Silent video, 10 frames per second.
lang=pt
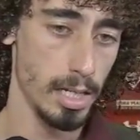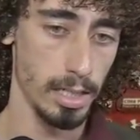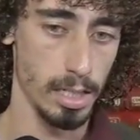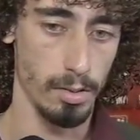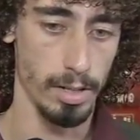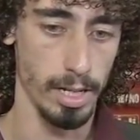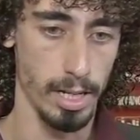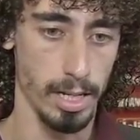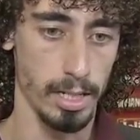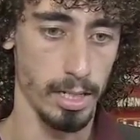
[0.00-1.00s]
Então
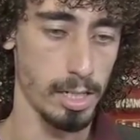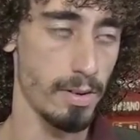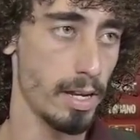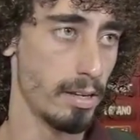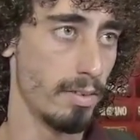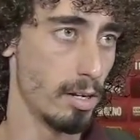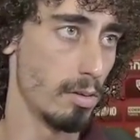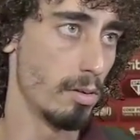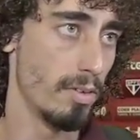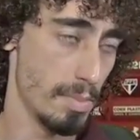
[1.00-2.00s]
é, isso vai, vai,
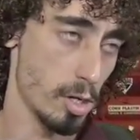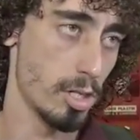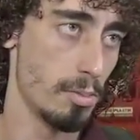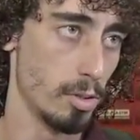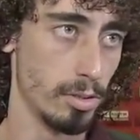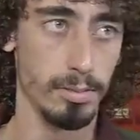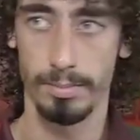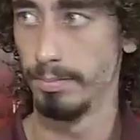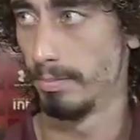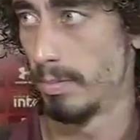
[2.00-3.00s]
no, vai me ajudar muito.
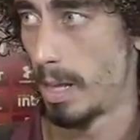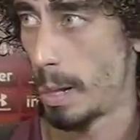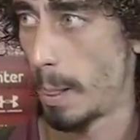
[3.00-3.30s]
Fulco